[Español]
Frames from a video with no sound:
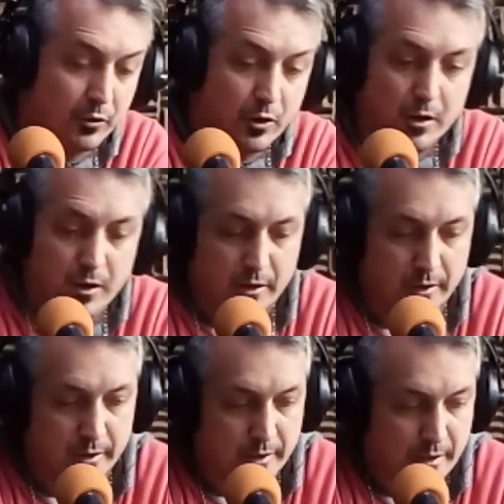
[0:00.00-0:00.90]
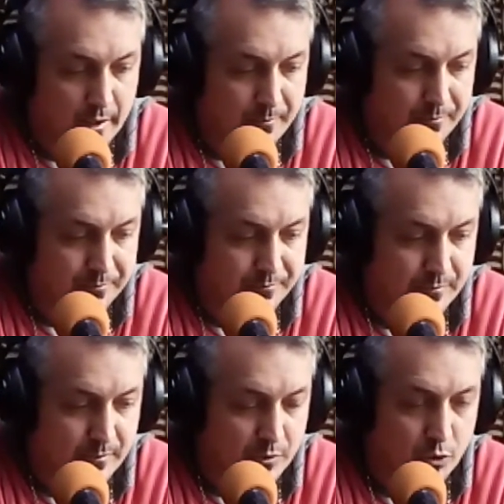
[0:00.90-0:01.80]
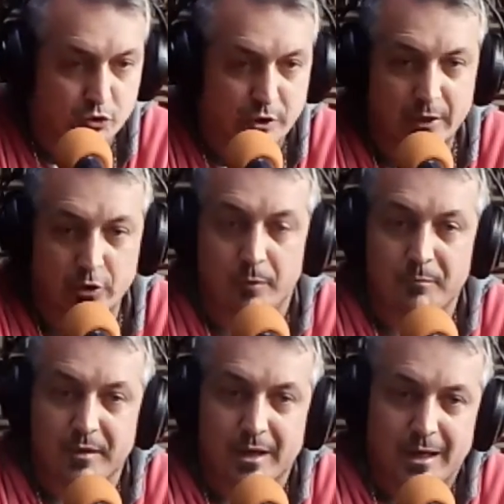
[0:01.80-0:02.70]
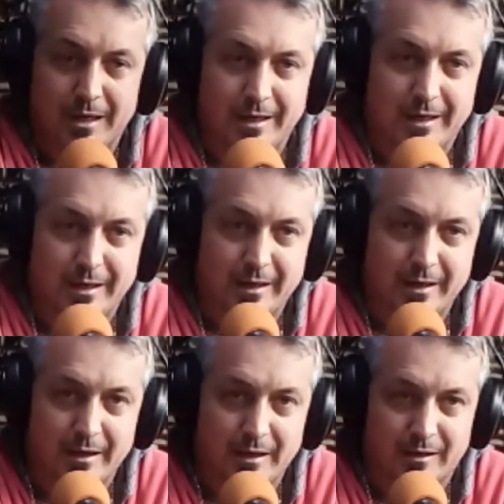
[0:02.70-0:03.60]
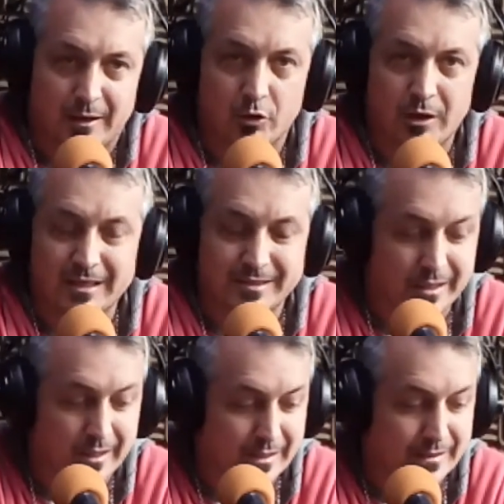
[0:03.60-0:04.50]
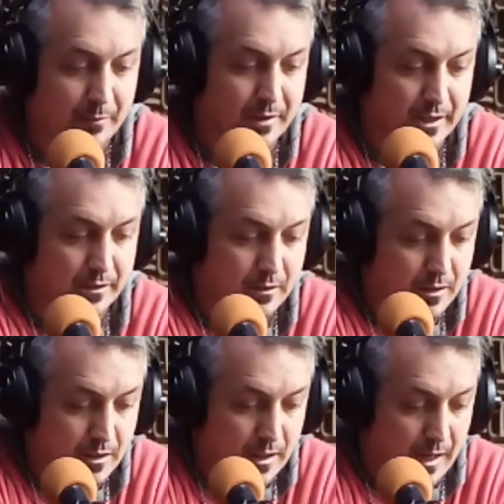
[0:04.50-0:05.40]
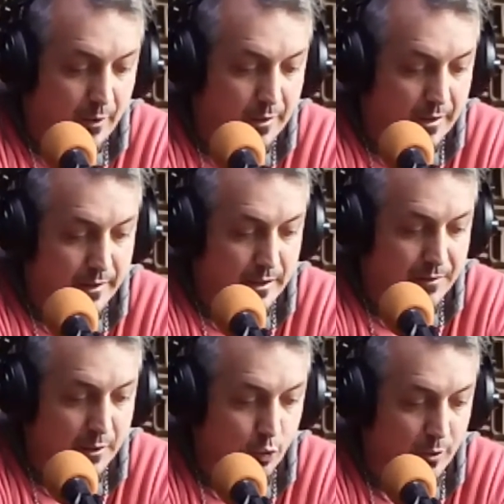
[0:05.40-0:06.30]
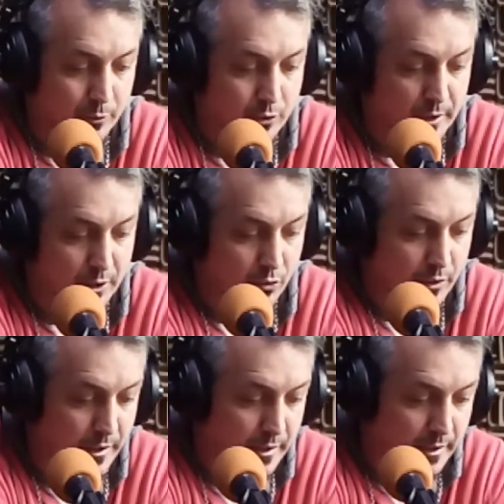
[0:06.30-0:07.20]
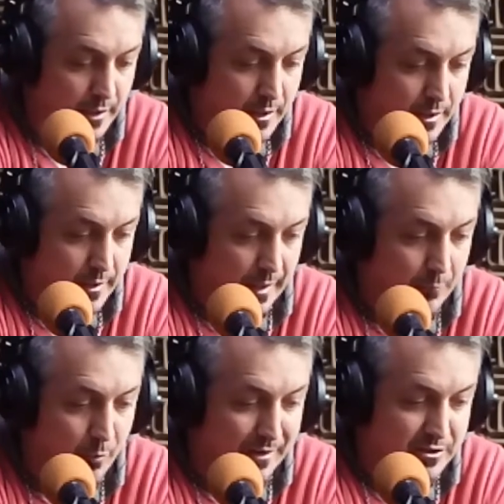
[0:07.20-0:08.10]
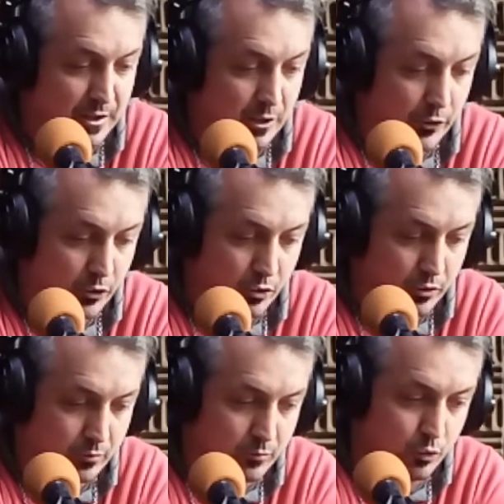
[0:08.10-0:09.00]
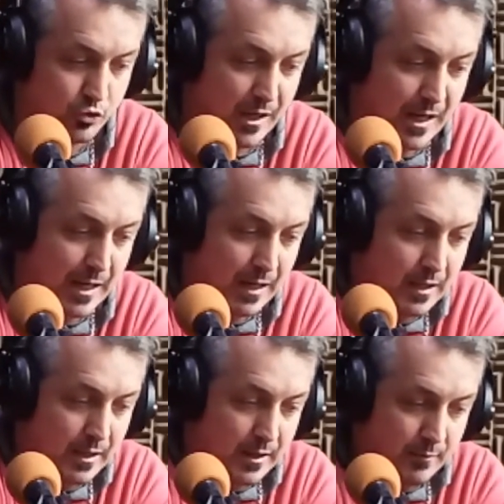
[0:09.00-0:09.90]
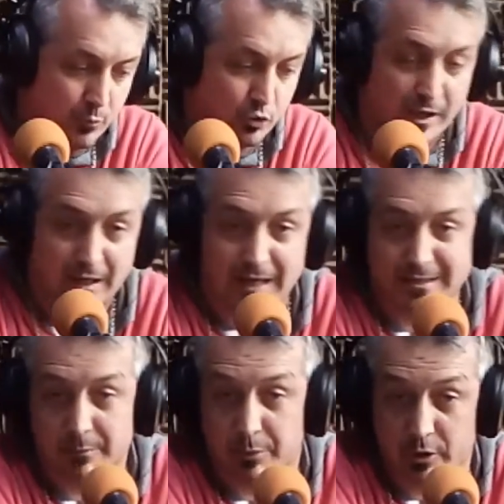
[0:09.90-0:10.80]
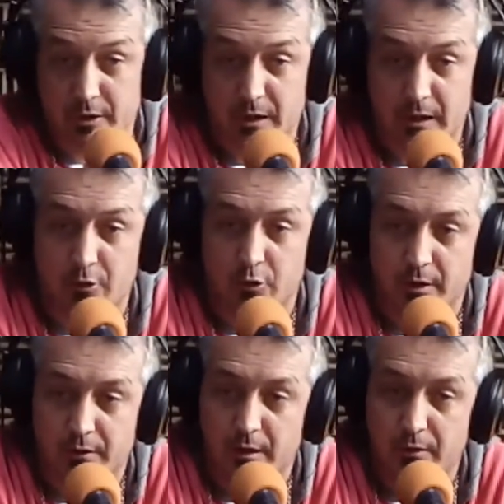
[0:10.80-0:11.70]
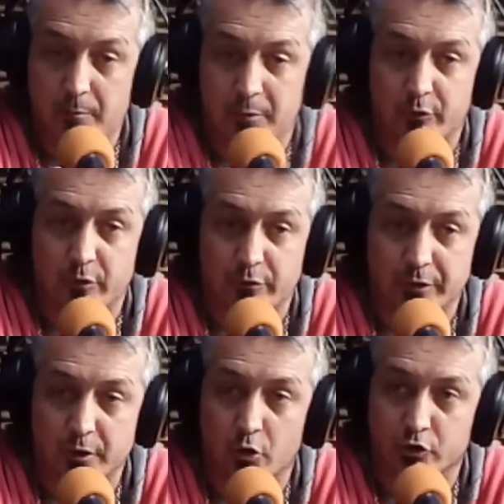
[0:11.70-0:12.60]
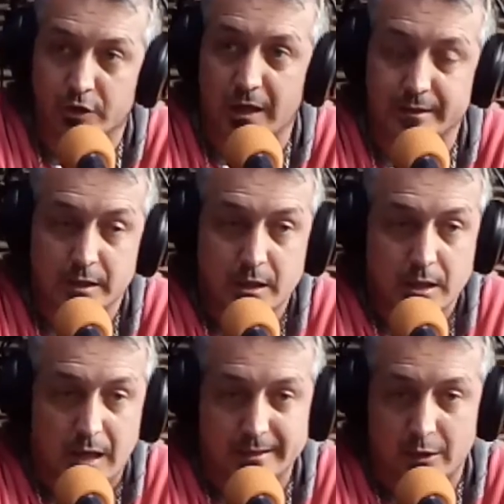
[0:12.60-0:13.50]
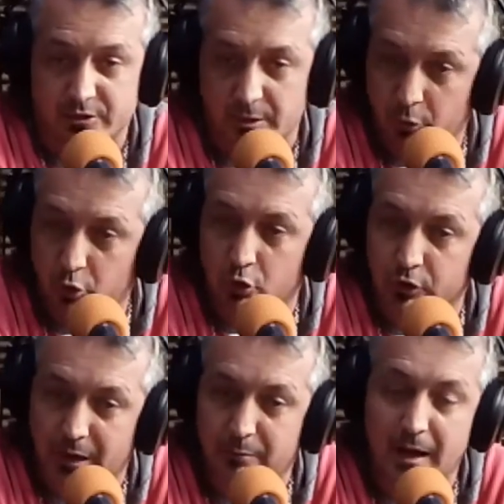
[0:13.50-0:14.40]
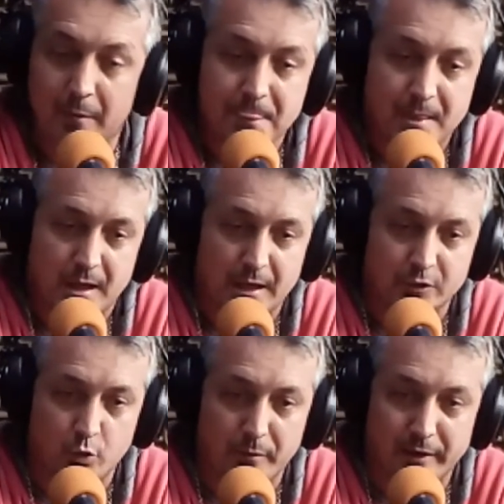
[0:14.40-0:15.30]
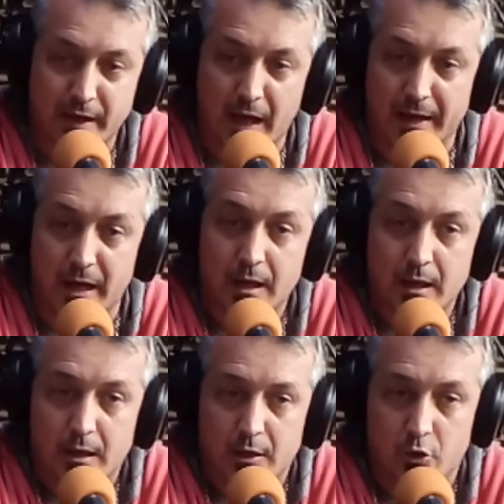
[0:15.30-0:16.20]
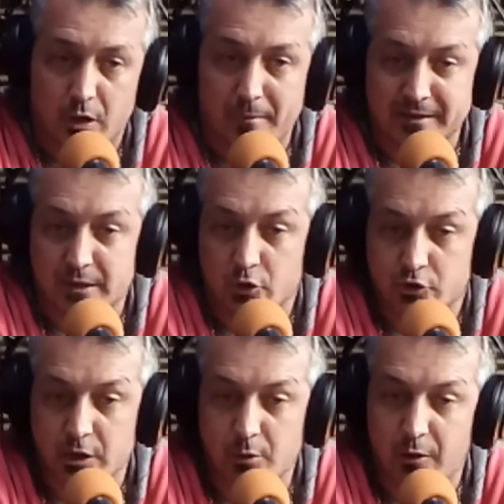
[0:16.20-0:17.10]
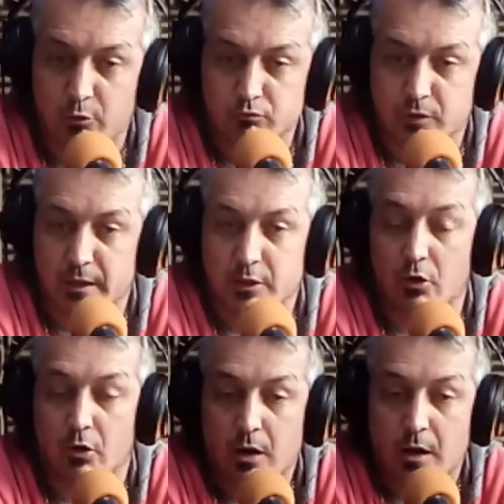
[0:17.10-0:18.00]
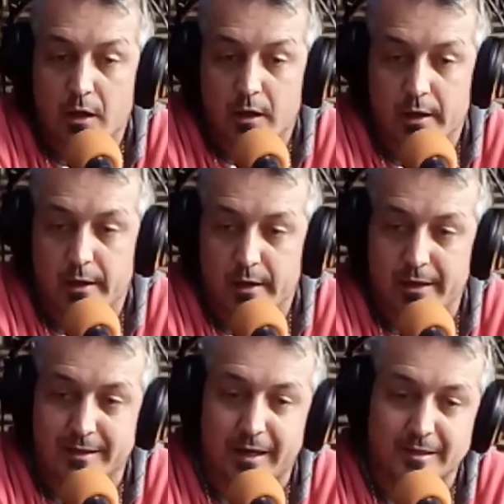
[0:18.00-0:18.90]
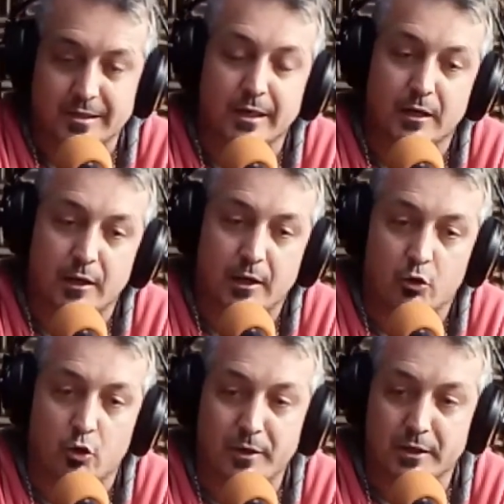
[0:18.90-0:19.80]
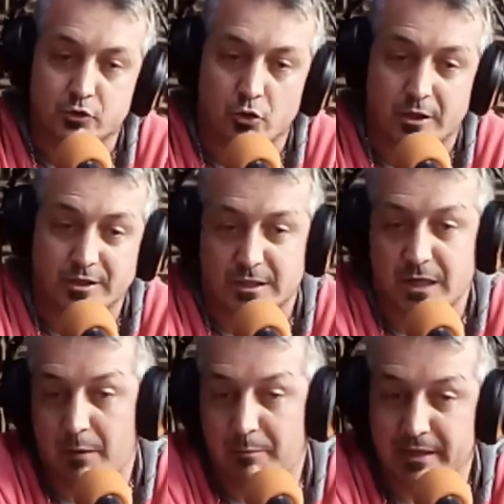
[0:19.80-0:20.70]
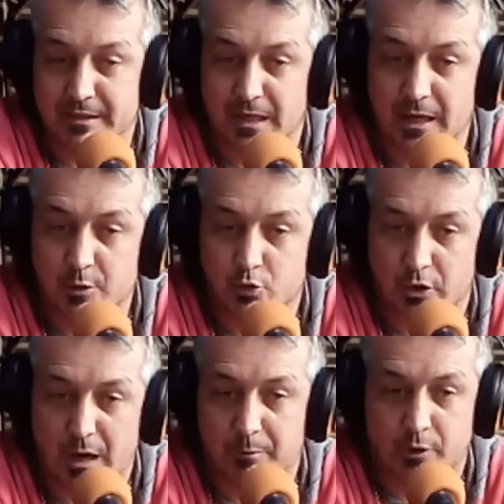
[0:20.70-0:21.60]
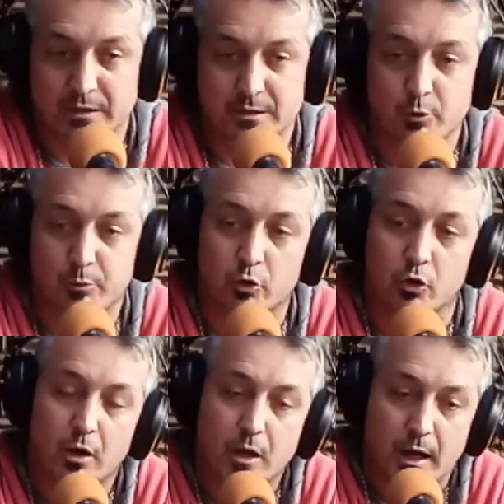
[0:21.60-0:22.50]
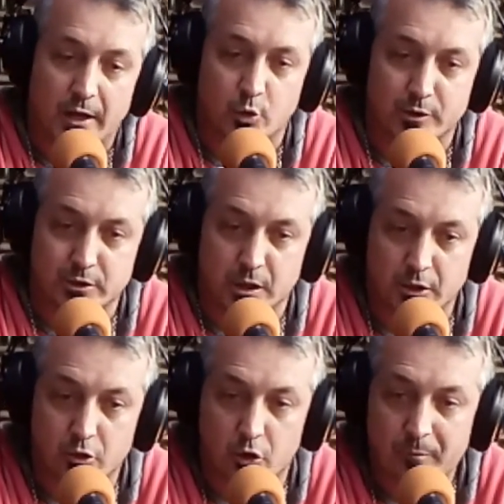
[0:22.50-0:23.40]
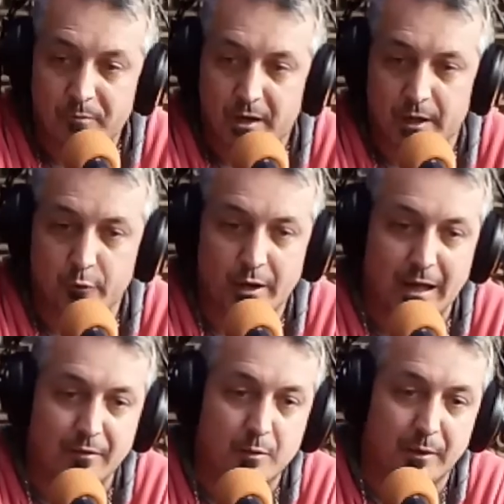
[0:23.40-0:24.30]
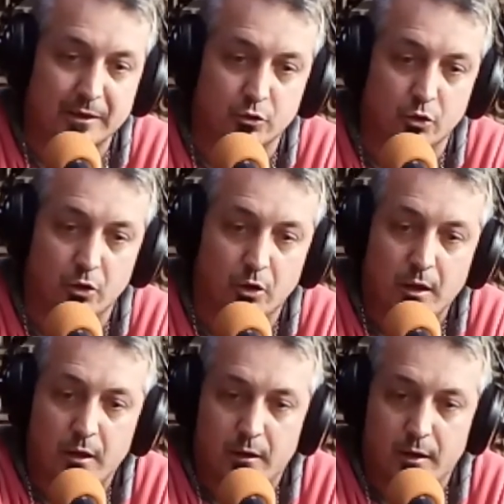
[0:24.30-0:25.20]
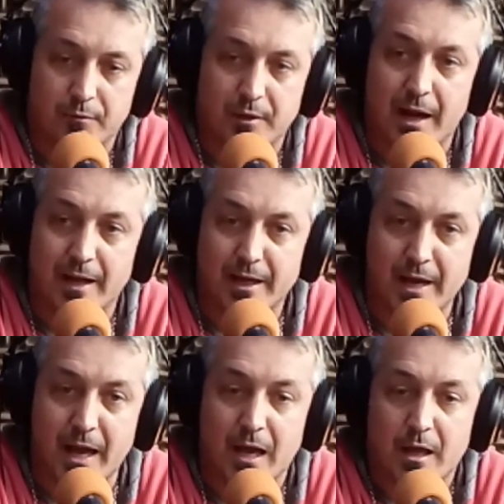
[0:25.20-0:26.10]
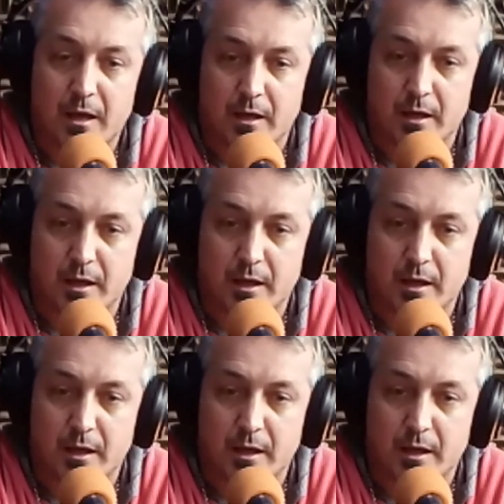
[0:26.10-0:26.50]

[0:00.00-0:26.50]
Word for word: Claro. Em, Gonzalo, eh, creo que la seriedad también habla del cuerpo técnico que, que, armó Marcelo, ¿no? Con mucha mucha clase, porque en el lado del profe Federico González ha estado hace poco con Rampla en la Sudamericana, lo que es Marcelo Silva, un técnico eh, que está recién en, los comienzos, que ya tiene la experiencia en la divisional, porque hace muy poco ayudante técnico en Huracán del Paso eh, de la Arena.